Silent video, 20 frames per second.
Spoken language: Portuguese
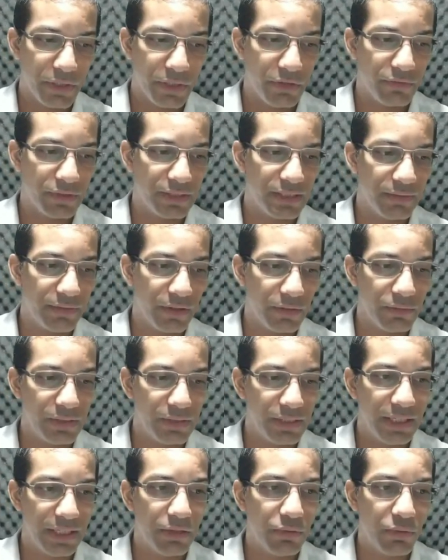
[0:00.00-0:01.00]
que você vai
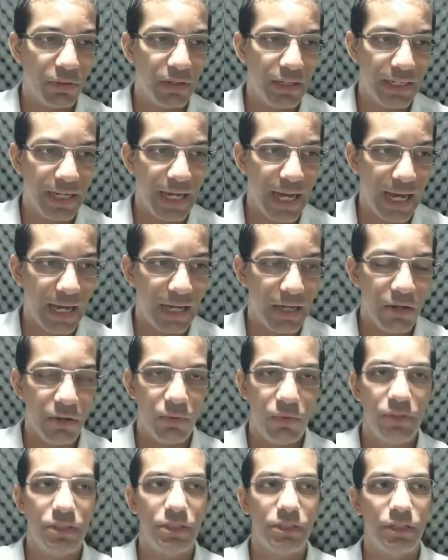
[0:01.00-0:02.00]
conseguir co-criar
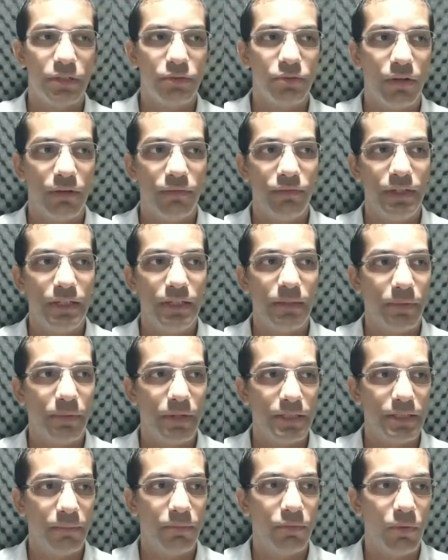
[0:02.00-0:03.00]
coisas na sua vida, por
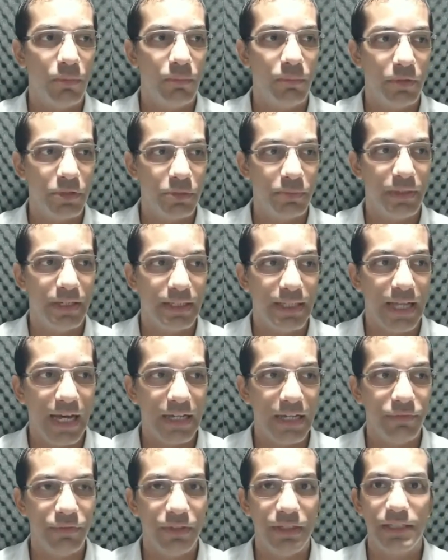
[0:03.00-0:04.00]
exemplo, como
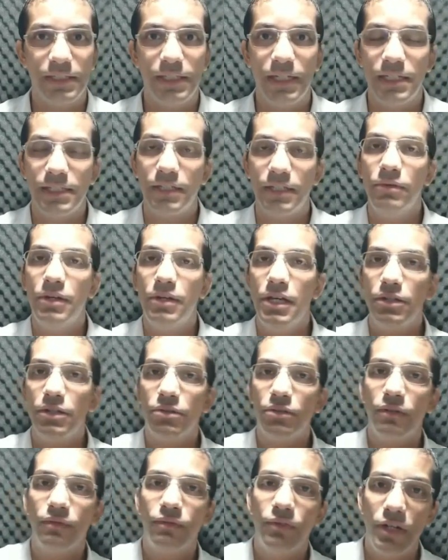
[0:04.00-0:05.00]
prosperidade financeira, sendo que isso
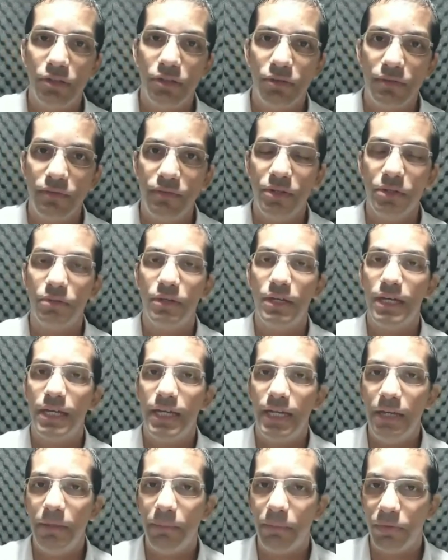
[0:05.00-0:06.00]
não foi resolvido,
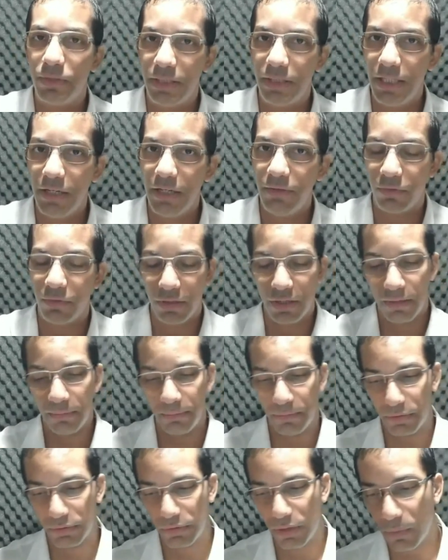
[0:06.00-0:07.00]
impossível.
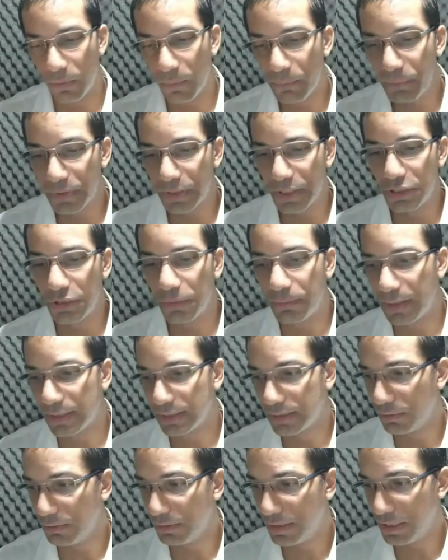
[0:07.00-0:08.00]
Pessoal, deixa eu
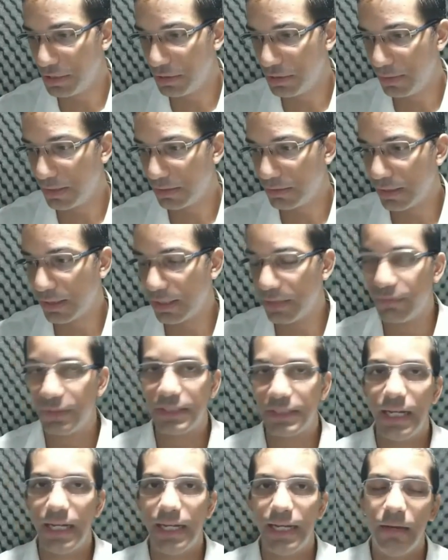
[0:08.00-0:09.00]
passar um entendimento aqui.
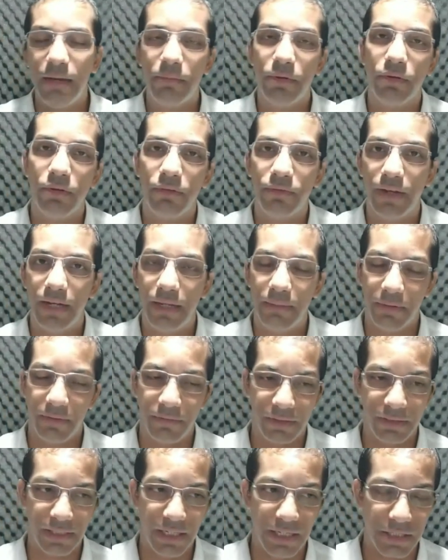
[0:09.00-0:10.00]
Vocês lembram que eu falei para
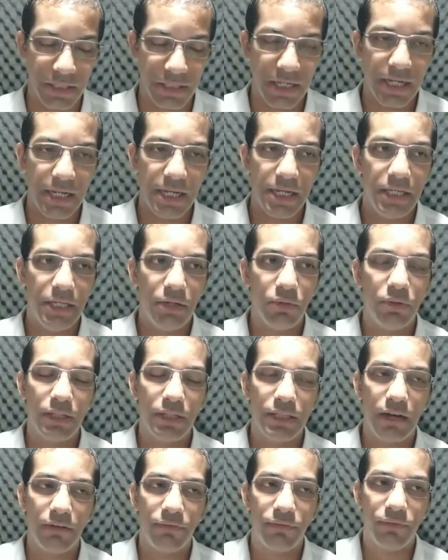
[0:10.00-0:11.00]
vocês que o que
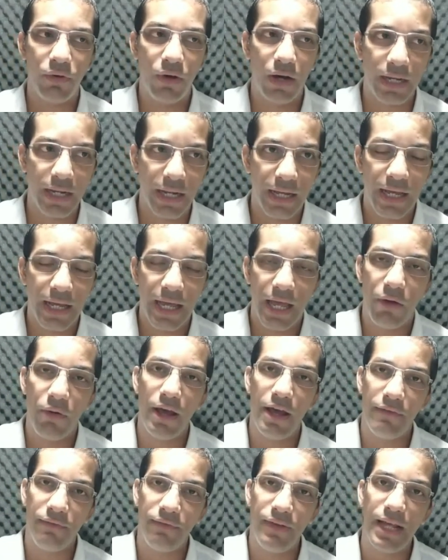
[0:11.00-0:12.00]
está fora é o
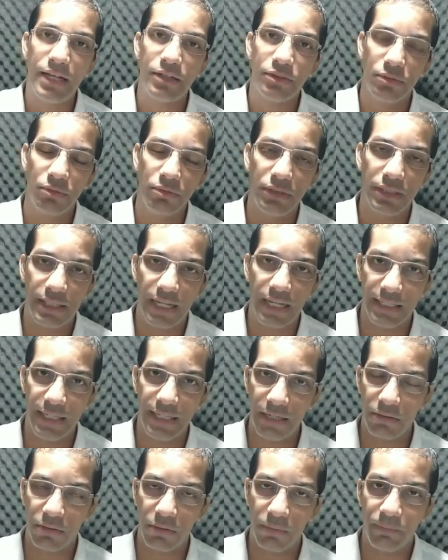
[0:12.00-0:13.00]
reflexo do que está
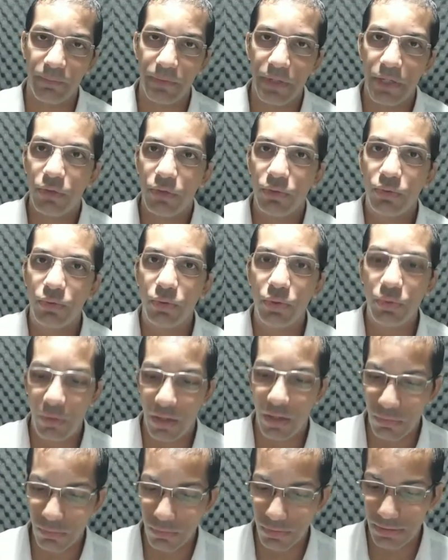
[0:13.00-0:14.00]
dentro? Tudo é
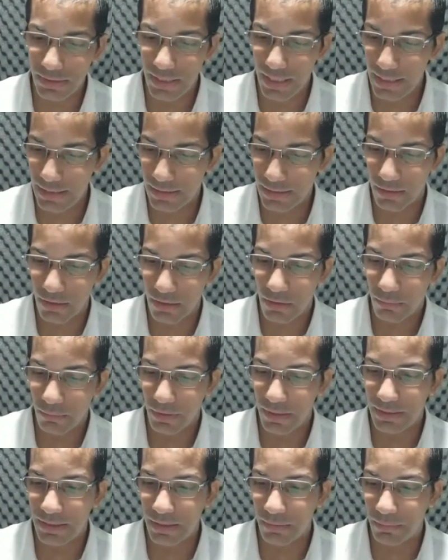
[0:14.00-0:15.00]
consciência. Por
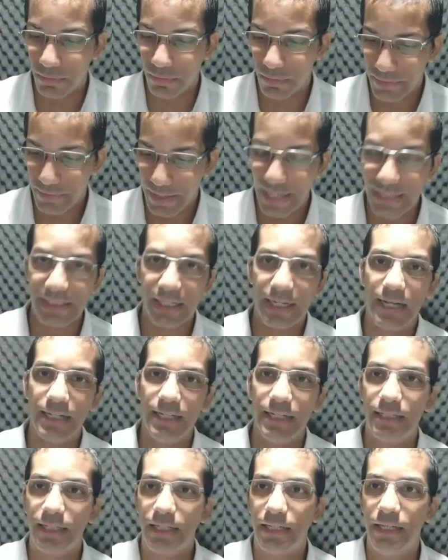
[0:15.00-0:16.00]
exemplo, essa
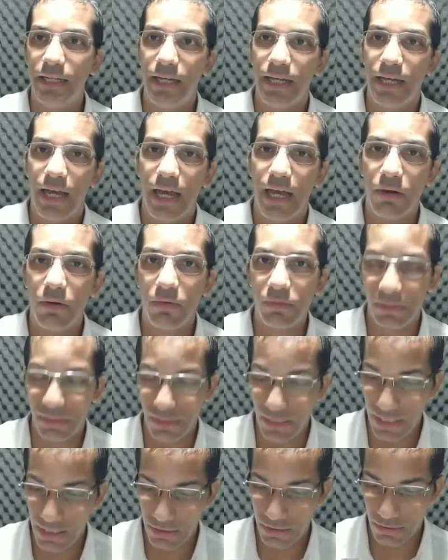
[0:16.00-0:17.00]
caneta aqui é
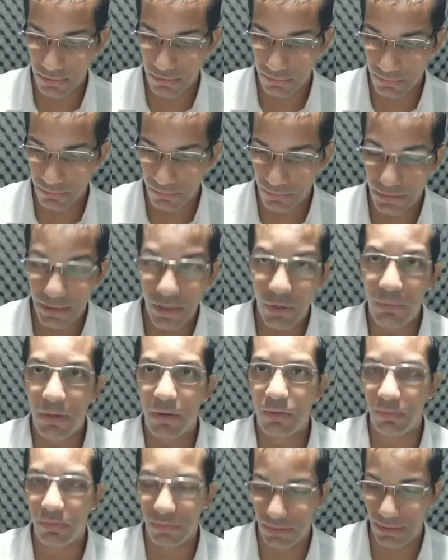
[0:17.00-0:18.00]
consciente. Tem uma
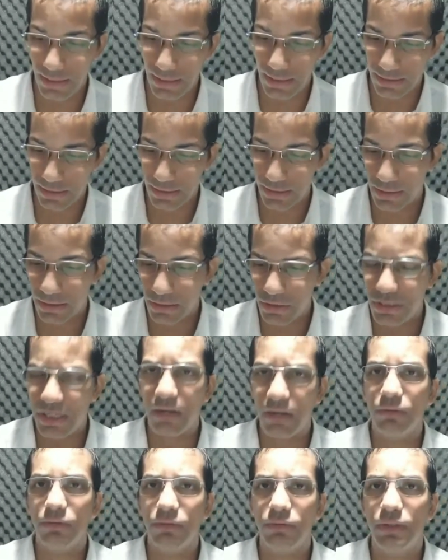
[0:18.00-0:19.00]
consciência aqui.
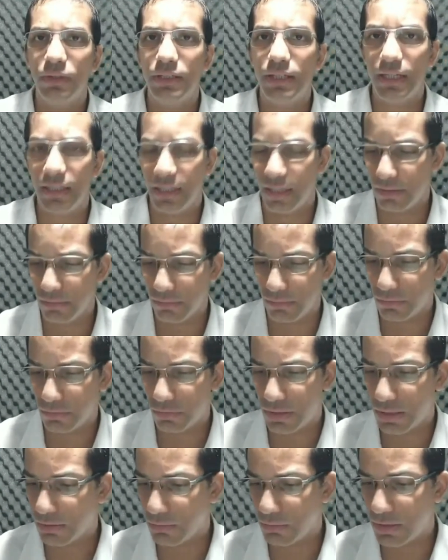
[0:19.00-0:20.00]
Tiago, eu não estou entendendo o
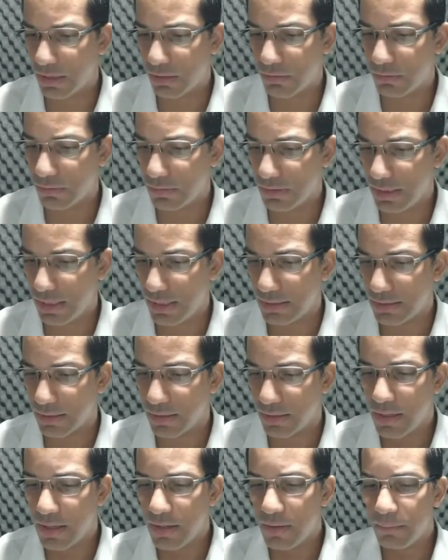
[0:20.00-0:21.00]
que, o que é consciência.
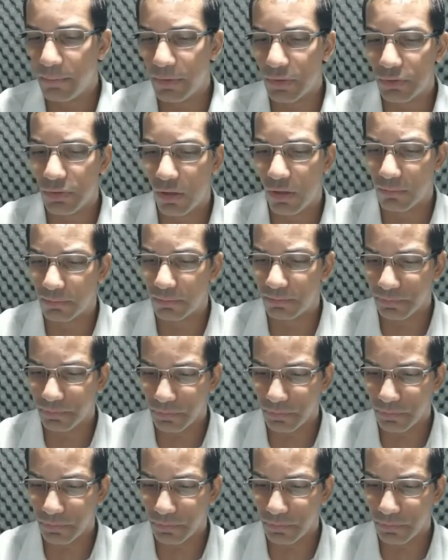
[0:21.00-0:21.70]
Pessoal,